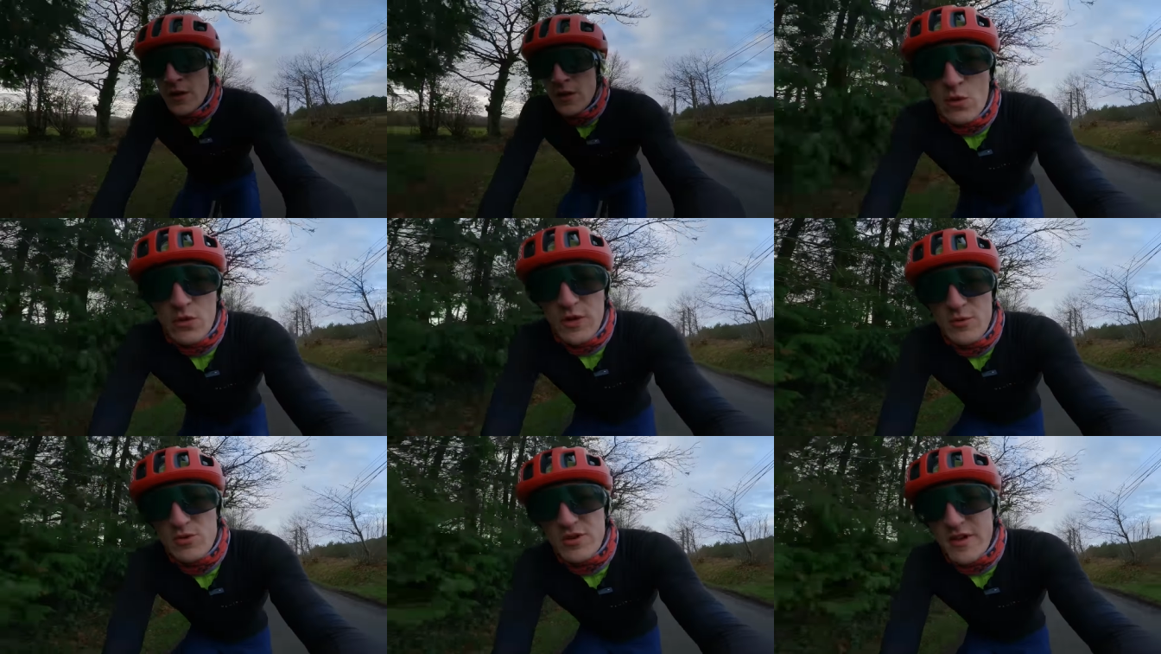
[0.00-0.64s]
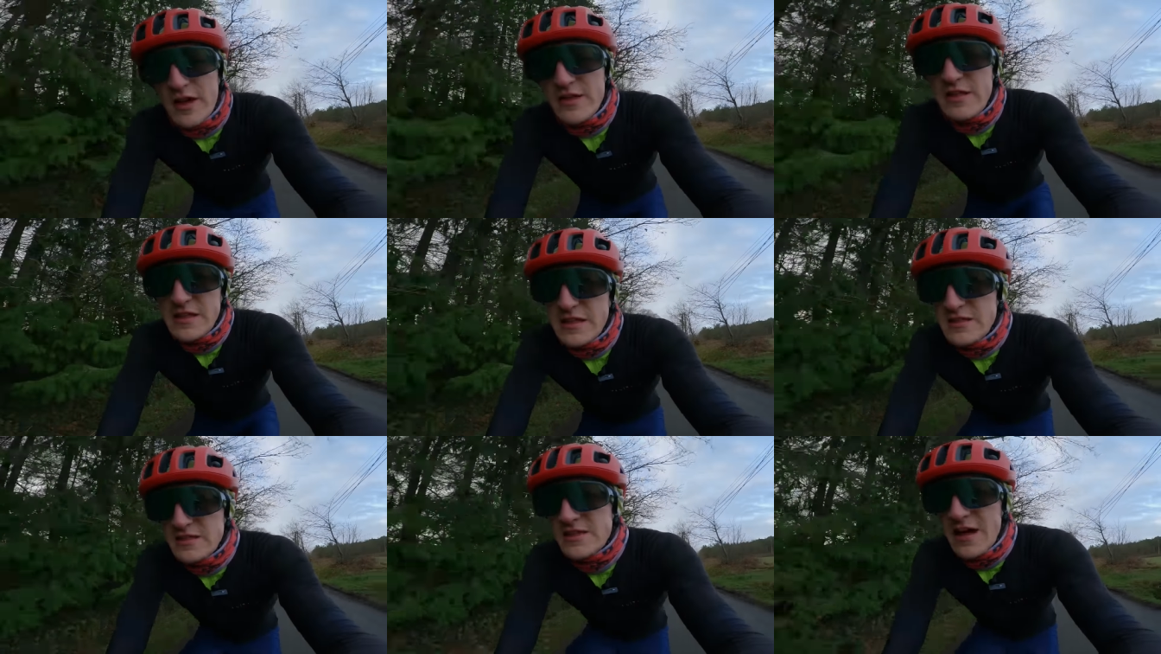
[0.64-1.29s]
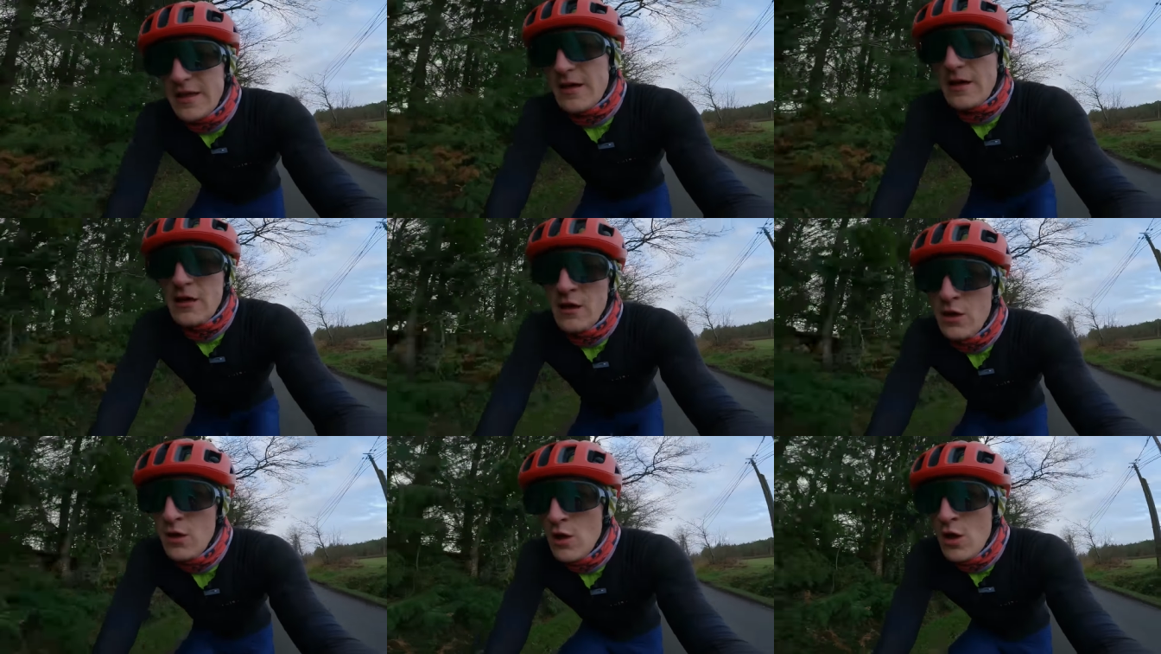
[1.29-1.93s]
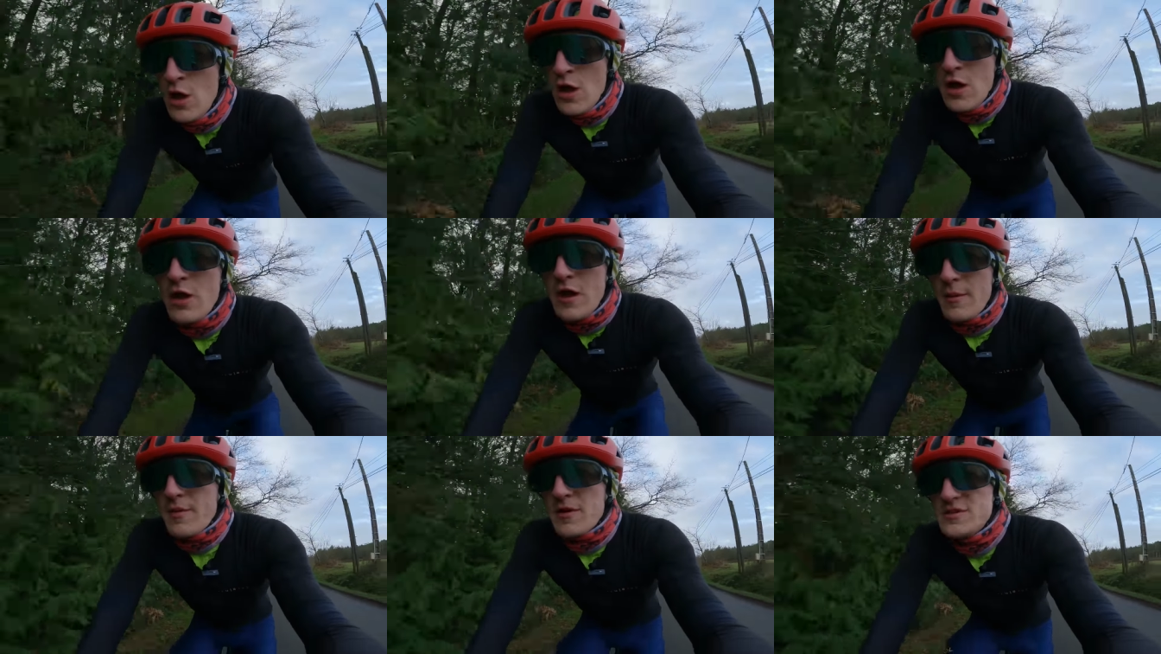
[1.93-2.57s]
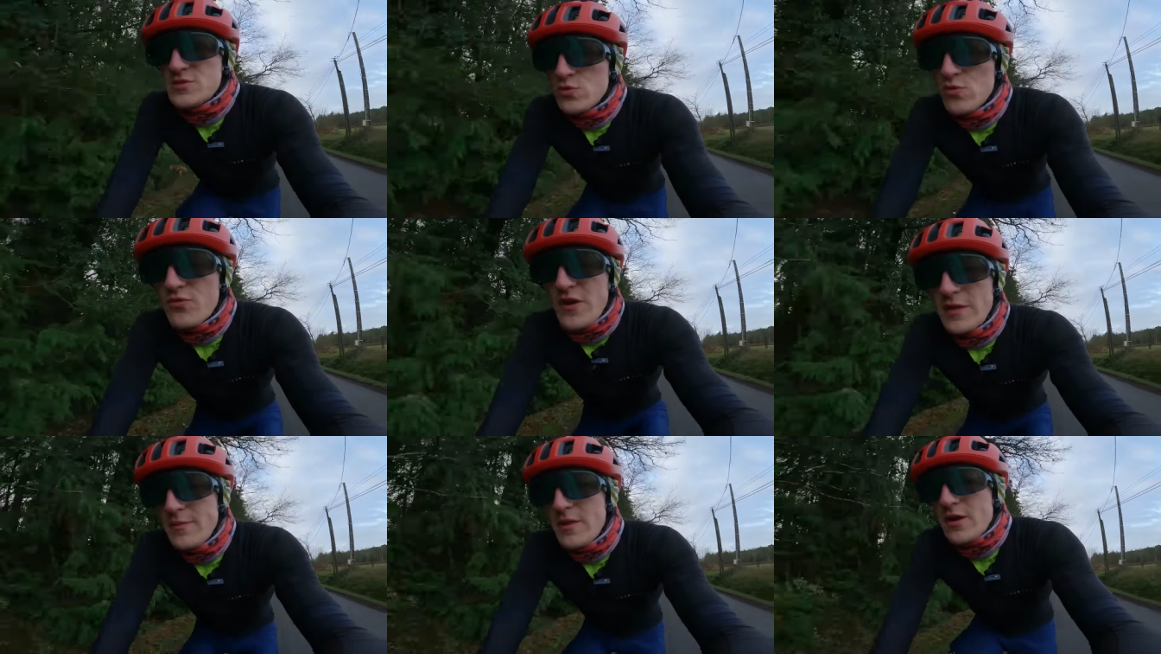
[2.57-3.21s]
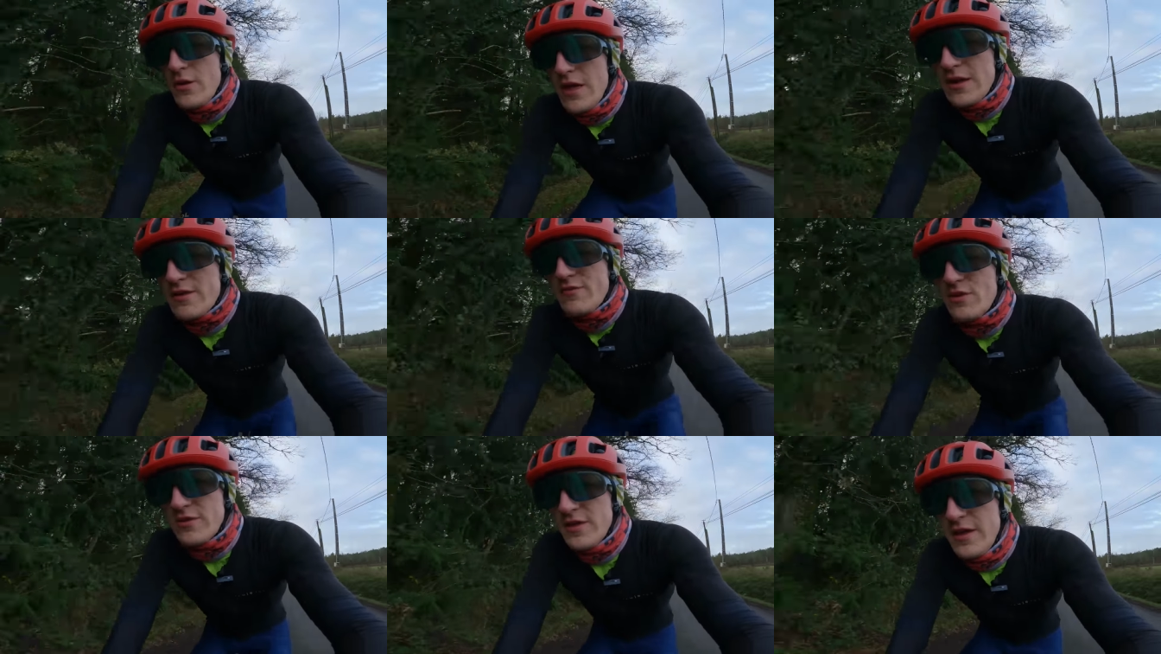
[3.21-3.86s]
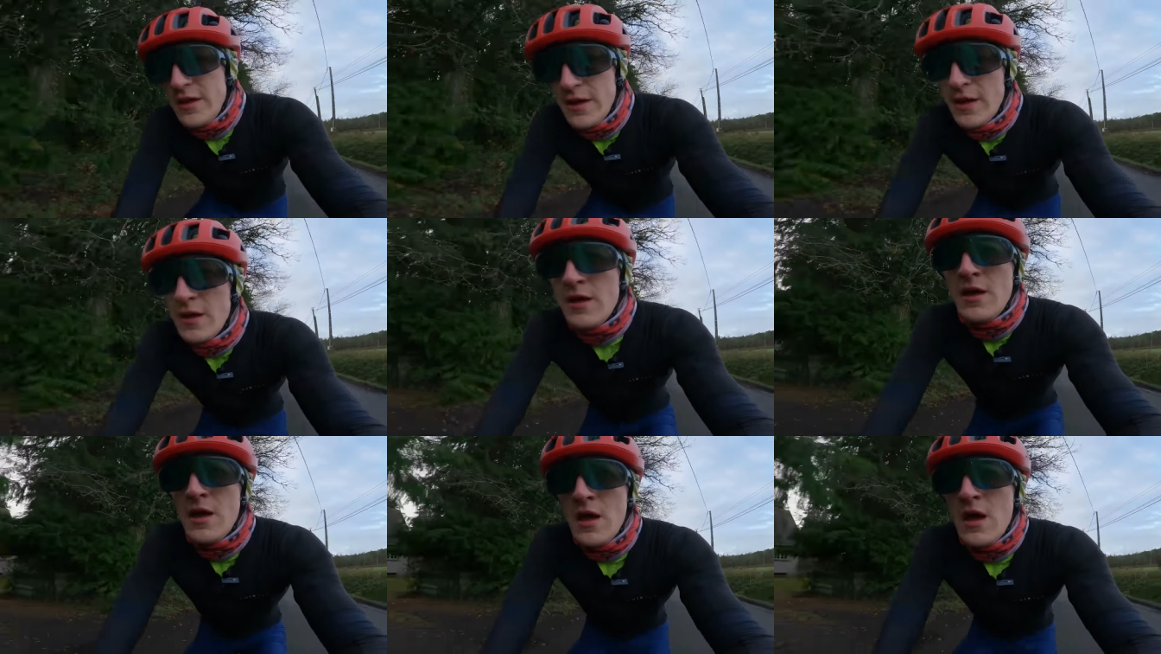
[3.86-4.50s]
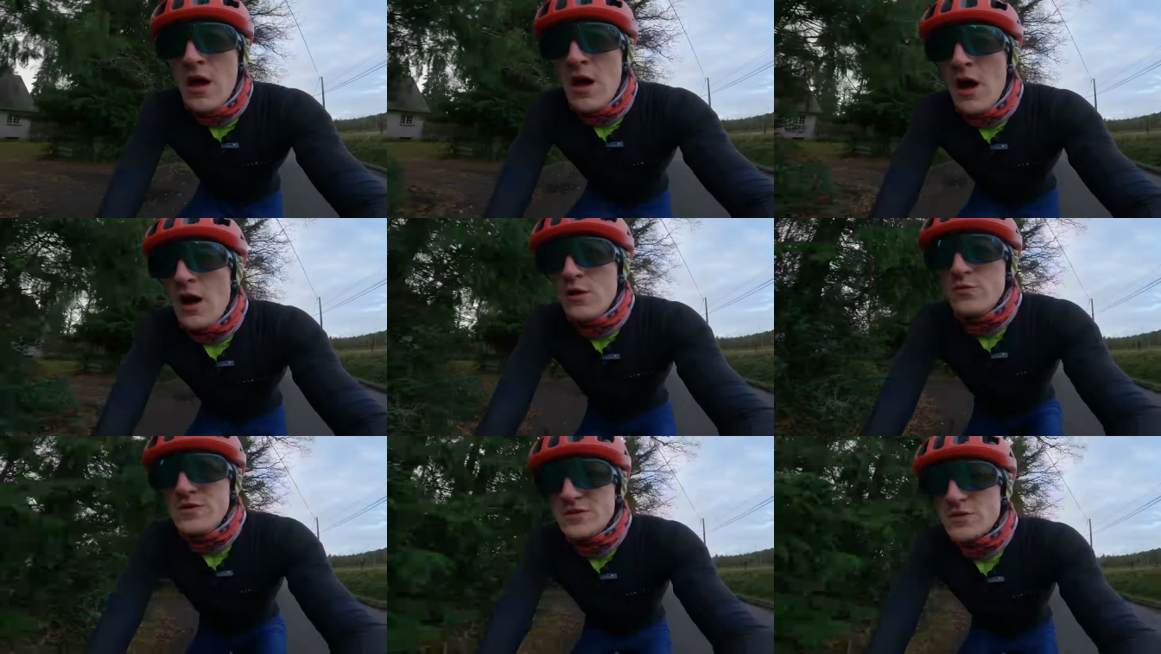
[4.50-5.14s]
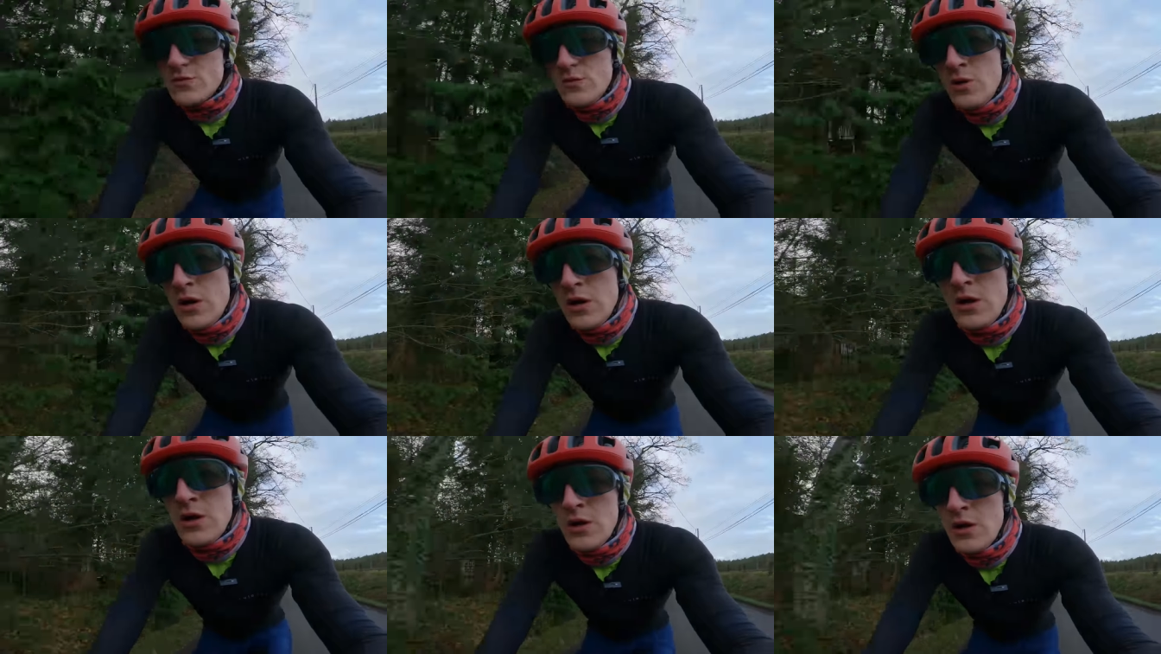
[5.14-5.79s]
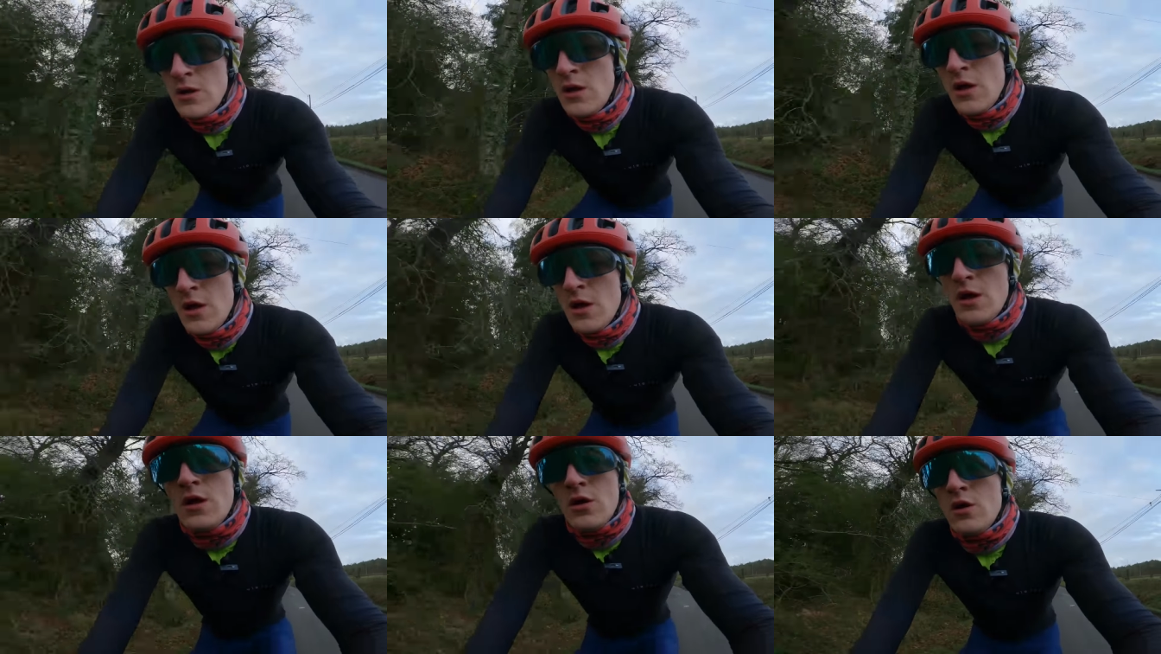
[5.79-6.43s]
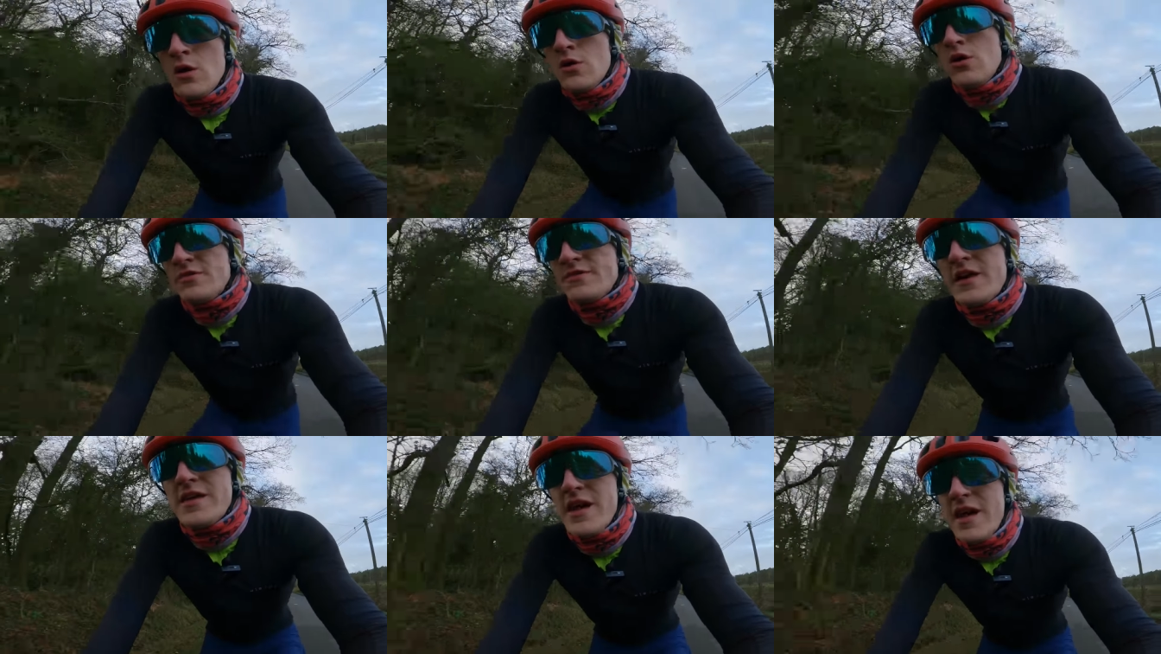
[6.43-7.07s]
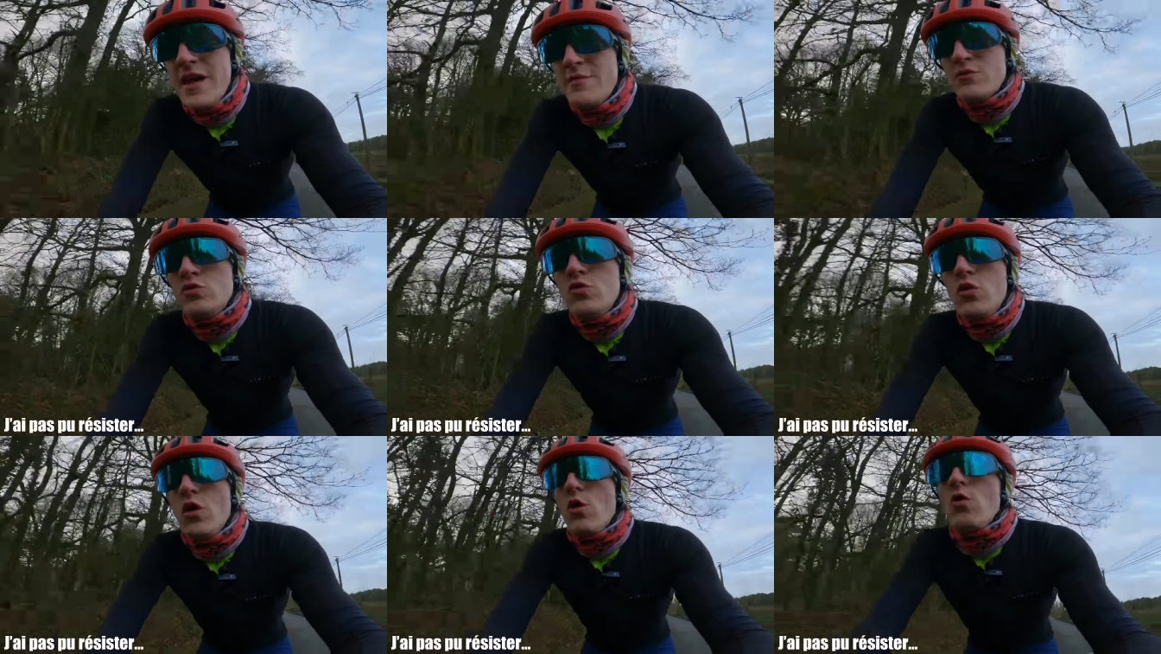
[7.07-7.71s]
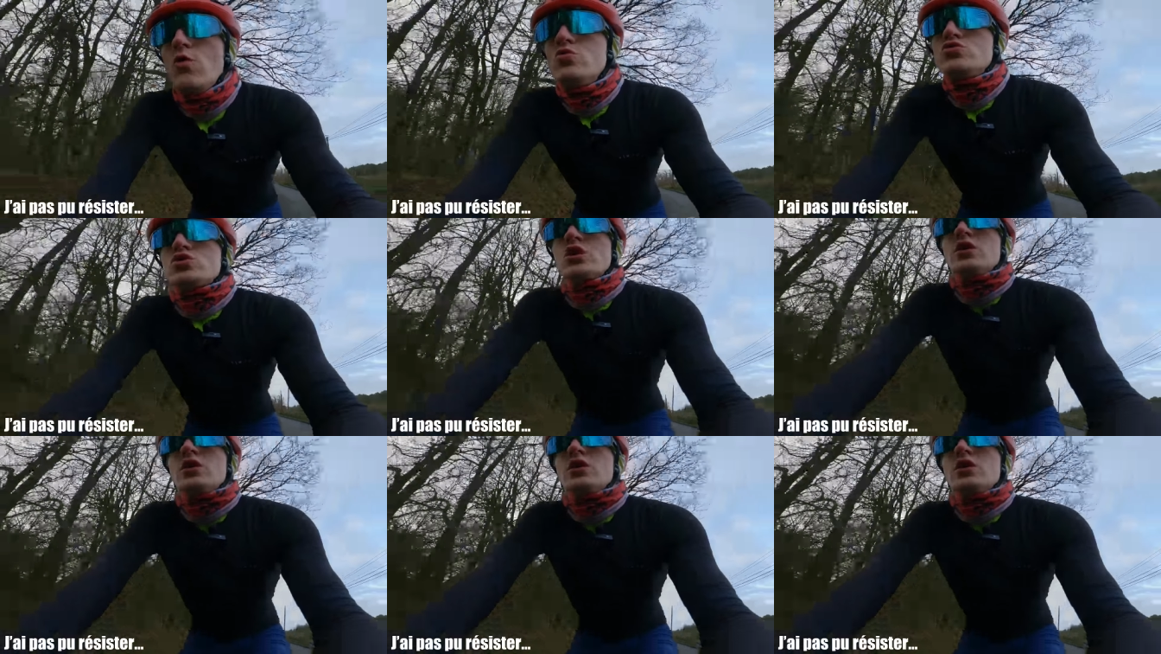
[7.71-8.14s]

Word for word: Donc au début, j'avais regardé les kits cadres. Et après, il se trouve qu'un de mes collègues vendait un louison euh, en taille M, couleur rouge,